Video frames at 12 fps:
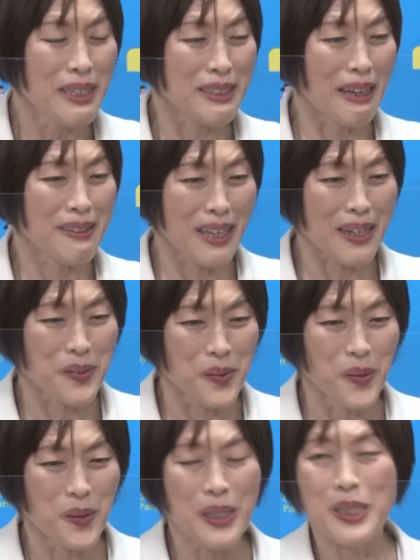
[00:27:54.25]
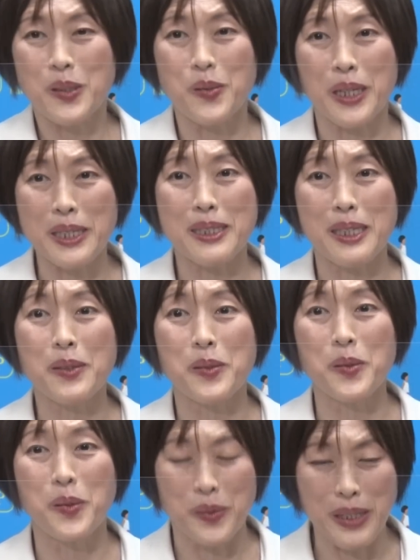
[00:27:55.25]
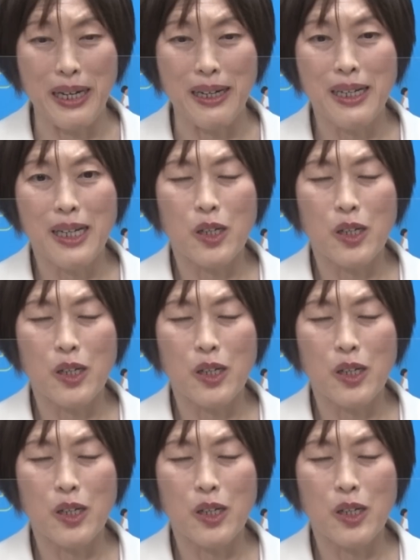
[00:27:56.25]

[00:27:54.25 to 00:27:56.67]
だんだんこう広がっていくような